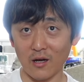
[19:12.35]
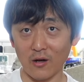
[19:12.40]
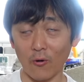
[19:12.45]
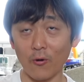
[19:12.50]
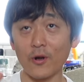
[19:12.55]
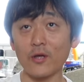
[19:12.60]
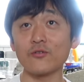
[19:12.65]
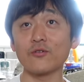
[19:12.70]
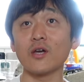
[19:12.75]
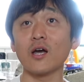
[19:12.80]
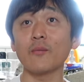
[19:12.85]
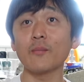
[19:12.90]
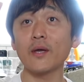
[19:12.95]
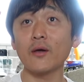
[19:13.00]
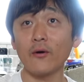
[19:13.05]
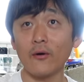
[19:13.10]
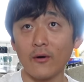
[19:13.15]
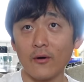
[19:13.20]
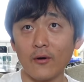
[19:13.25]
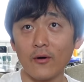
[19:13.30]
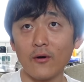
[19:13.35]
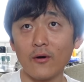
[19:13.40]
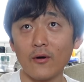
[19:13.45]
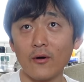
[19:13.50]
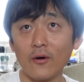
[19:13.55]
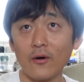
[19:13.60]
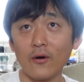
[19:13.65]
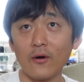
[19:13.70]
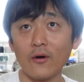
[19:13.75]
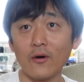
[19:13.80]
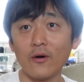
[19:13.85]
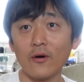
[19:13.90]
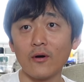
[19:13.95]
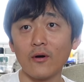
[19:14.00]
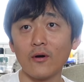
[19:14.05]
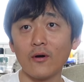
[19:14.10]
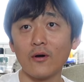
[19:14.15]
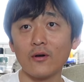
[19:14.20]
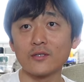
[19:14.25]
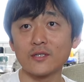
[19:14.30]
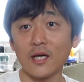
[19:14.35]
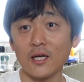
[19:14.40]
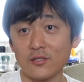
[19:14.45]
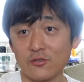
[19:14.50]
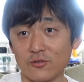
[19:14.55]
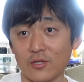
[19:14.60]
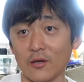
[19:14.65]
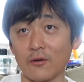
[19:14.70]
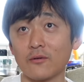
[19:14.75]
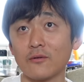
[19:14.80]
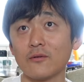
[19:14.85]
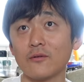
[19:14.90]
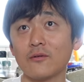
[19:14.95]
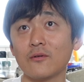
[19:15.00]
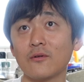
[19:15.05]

これ以上やめよそうですね30だよ